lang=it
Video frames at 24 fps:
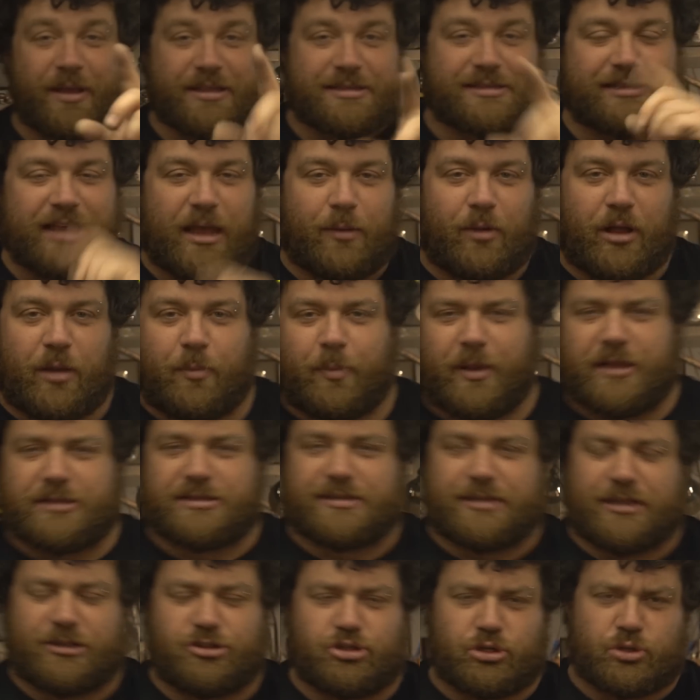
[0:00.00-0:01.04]
passiamo al
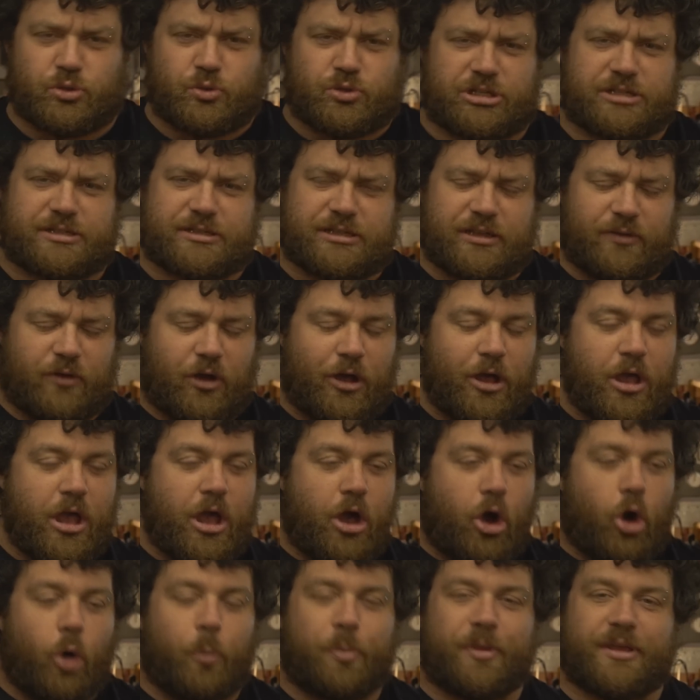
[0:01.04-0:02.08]
passaggio successivo.
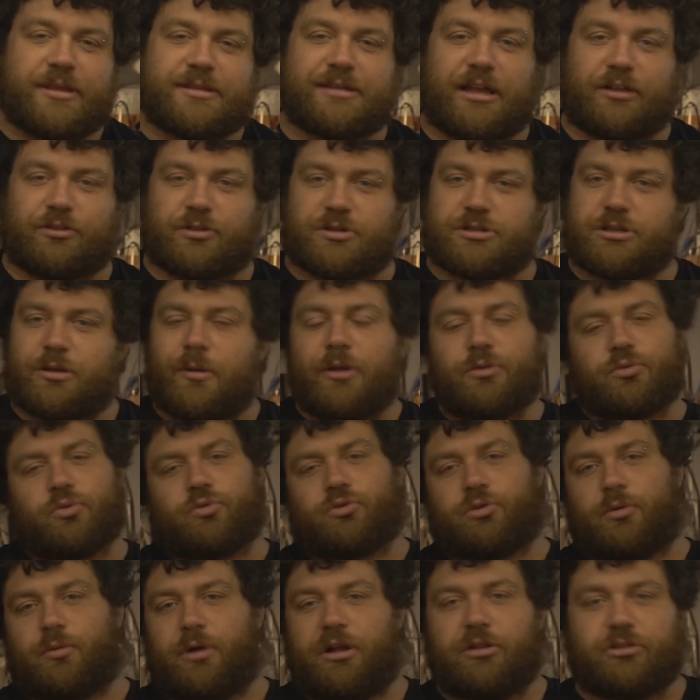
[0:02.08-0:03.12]
Ho pensato, siccome
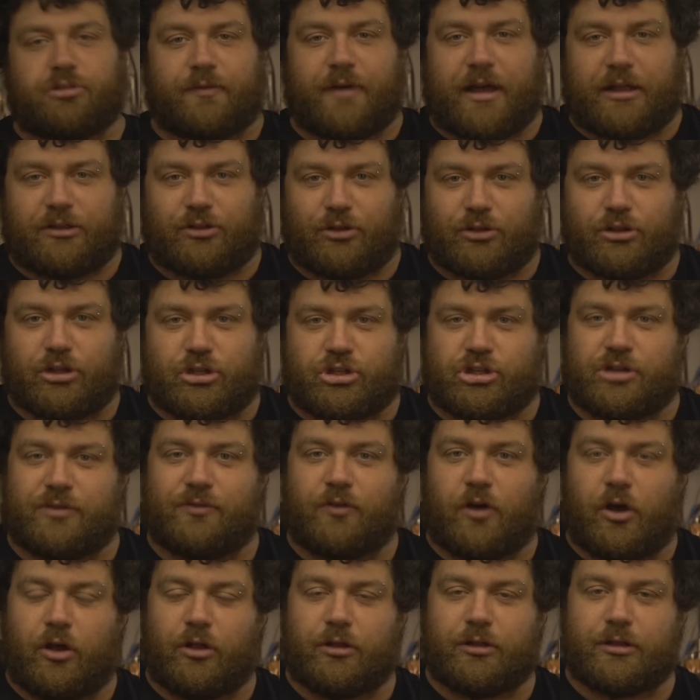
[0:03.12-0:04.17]
tutto quanto va a 12
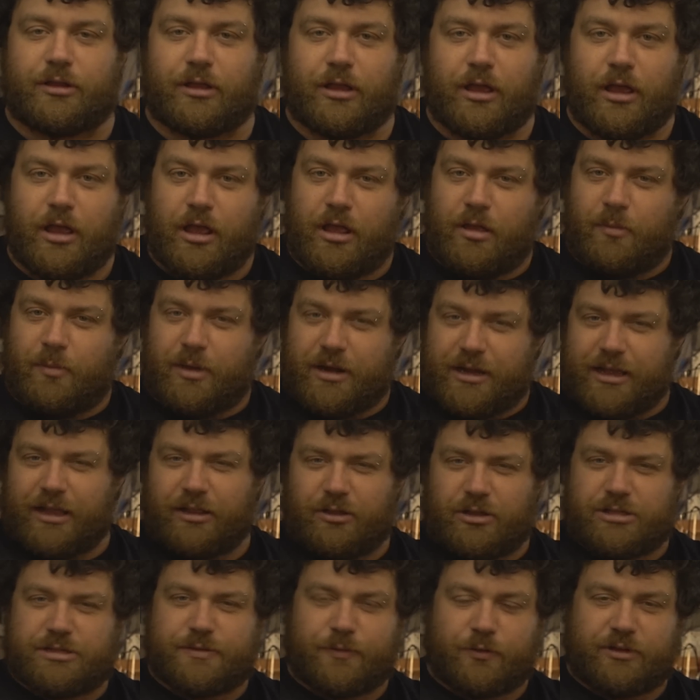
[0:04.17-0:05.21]
volt, perché
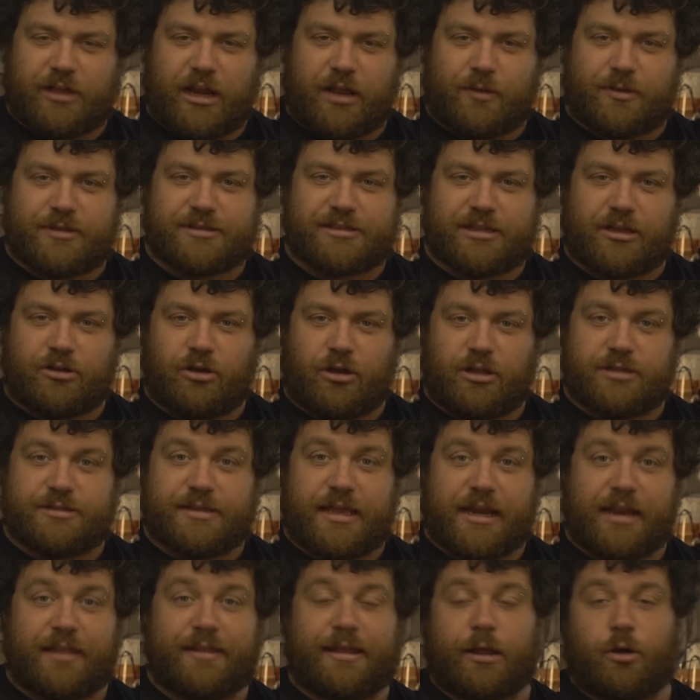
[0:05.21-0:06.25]
non sfruttare questa cosa
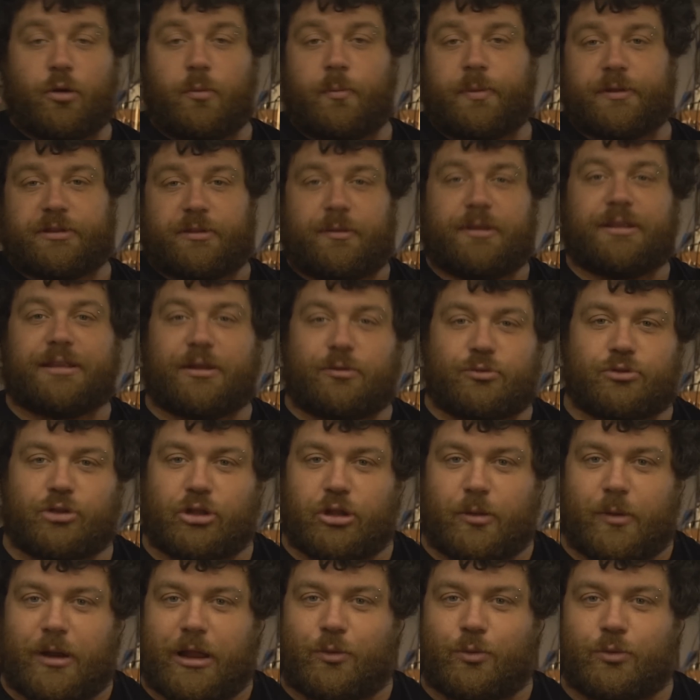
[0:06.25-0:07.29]
e rendere completamente
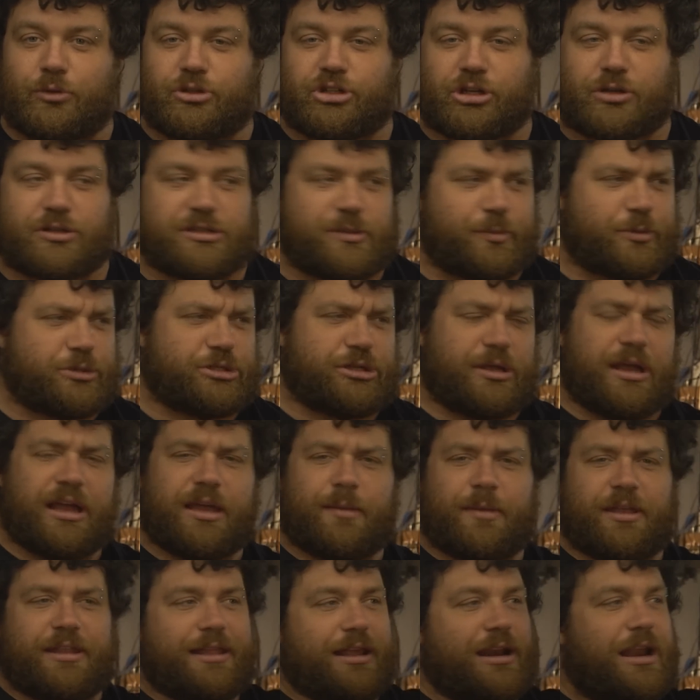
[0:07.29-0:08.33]
autonoma la cuccia, così posso
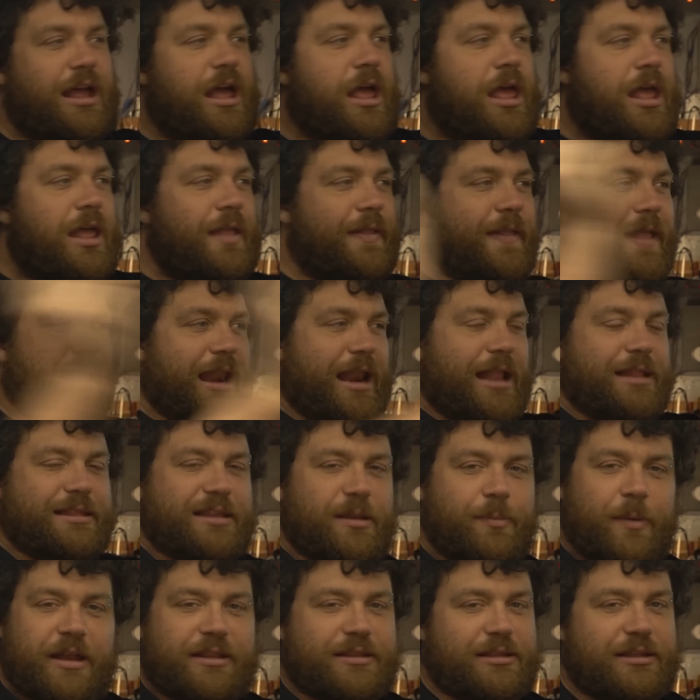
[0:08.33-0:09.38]
anche metterla
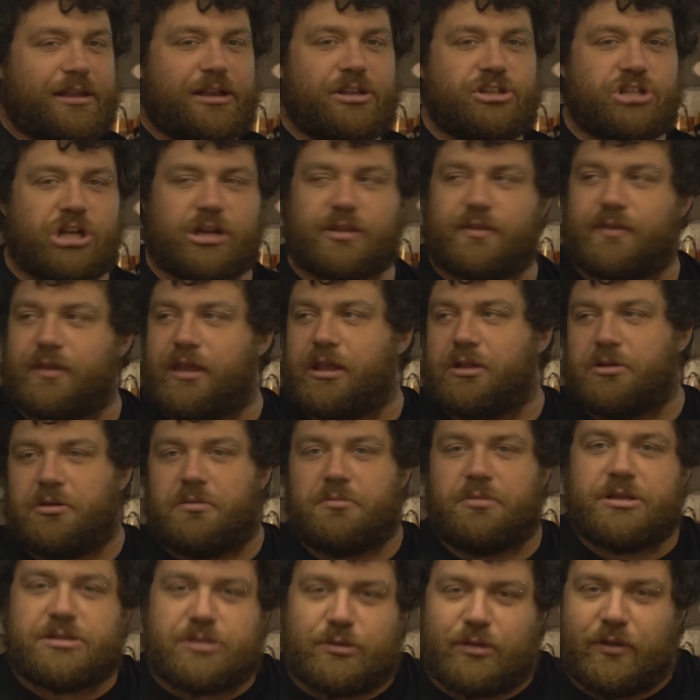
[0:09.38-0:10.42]
dall'altra parte del giardino,
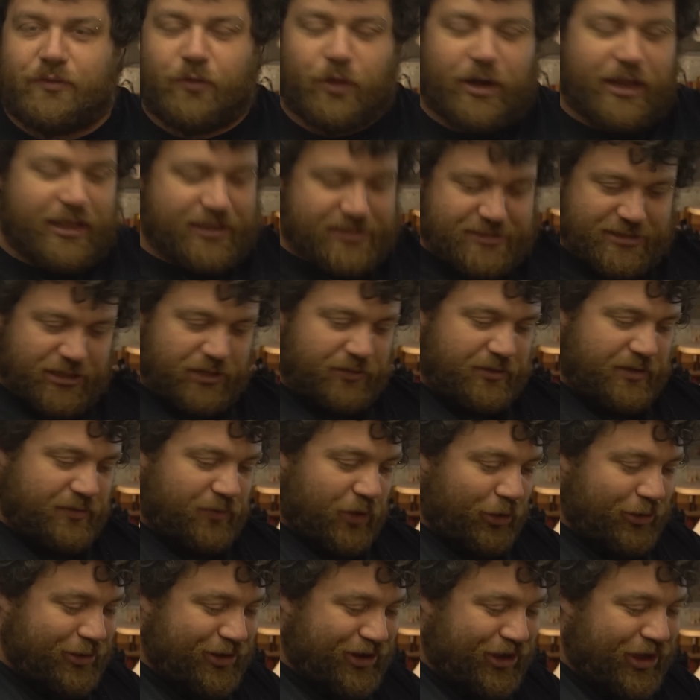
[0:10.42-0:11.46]
in mezzo a una foresta, dove
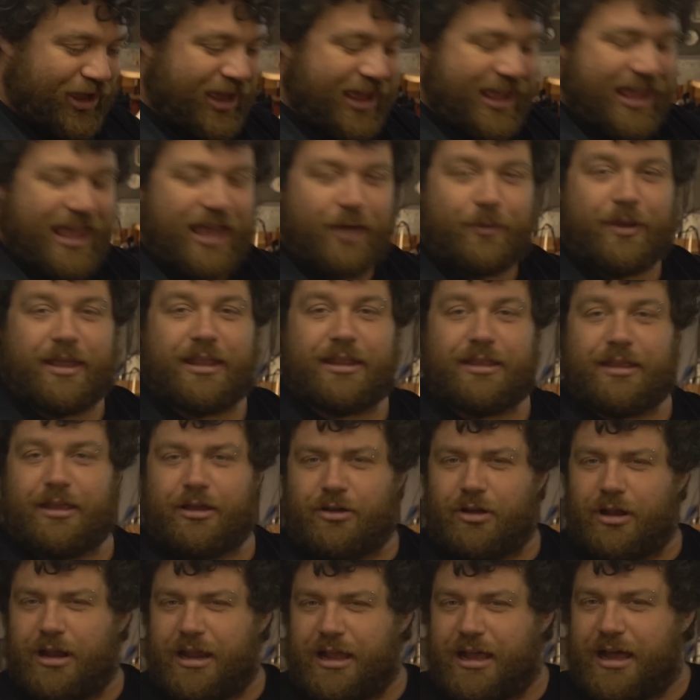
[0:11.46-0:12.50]
voglio, e quindi
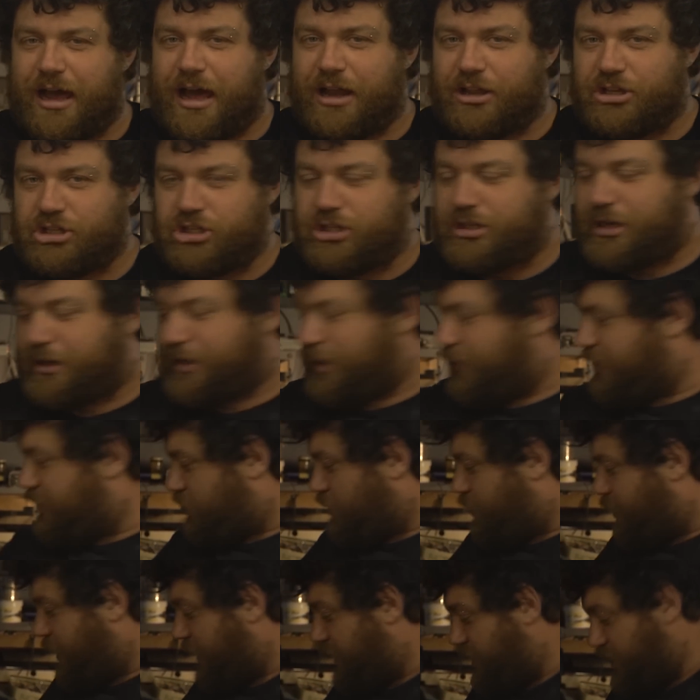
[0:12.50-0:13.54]
collegarci direttamente
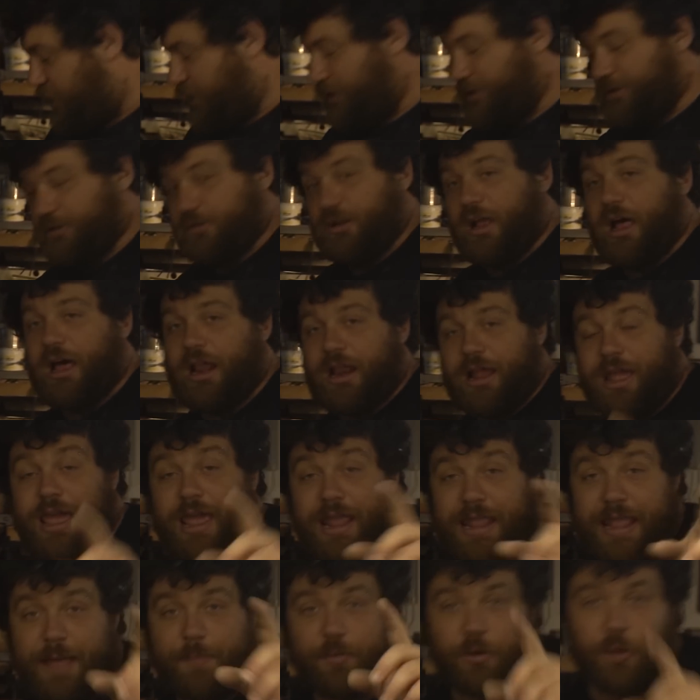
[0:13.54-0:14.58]
a un pannello solare.
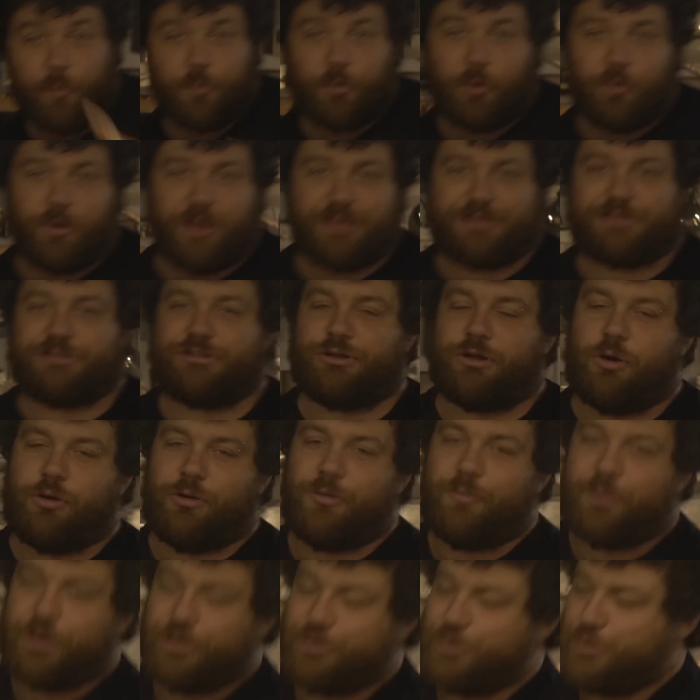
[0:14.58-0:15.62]
Ed è proprio questo che ho
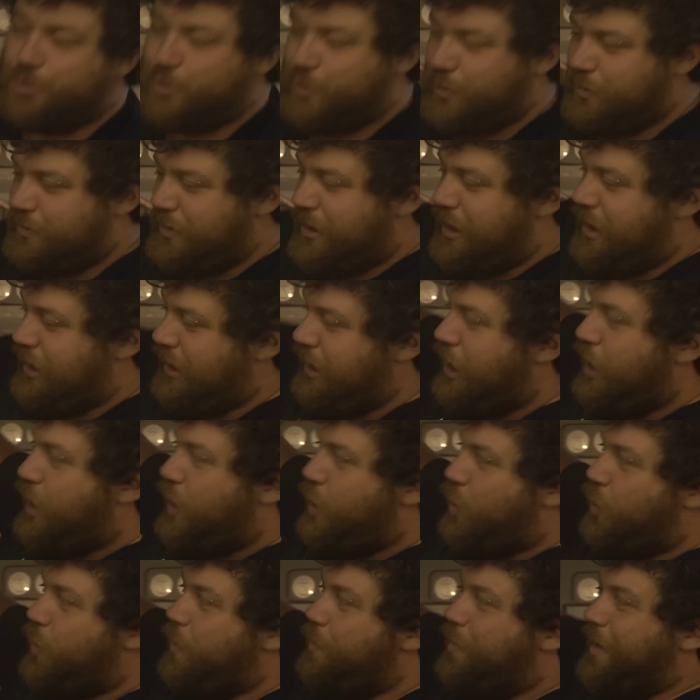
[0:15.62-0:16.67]
comprato su eBay,
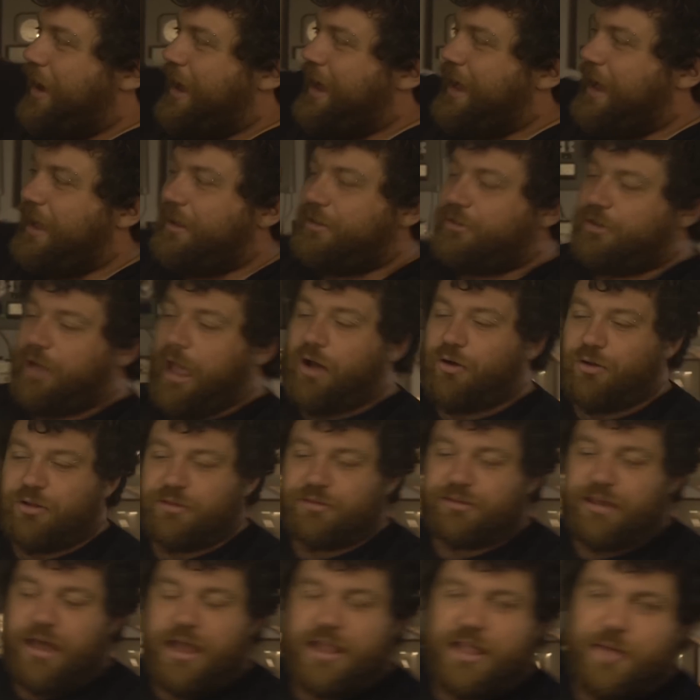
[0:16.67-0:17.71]
un pacchetto che
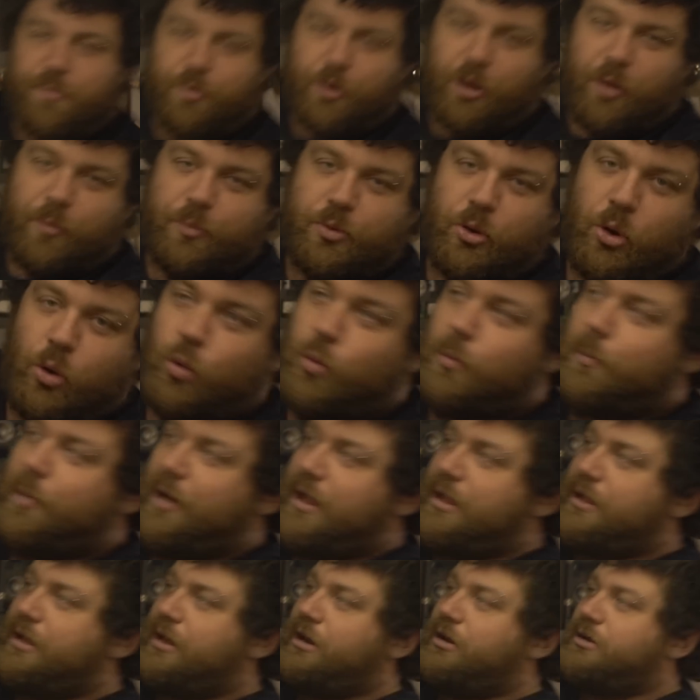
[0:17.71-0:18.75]
contiene proprio un
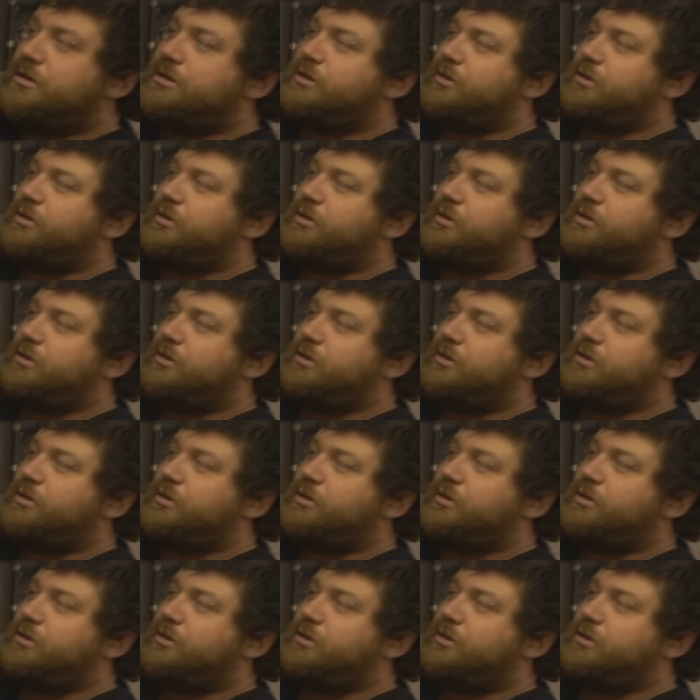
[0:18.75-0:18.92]
pannello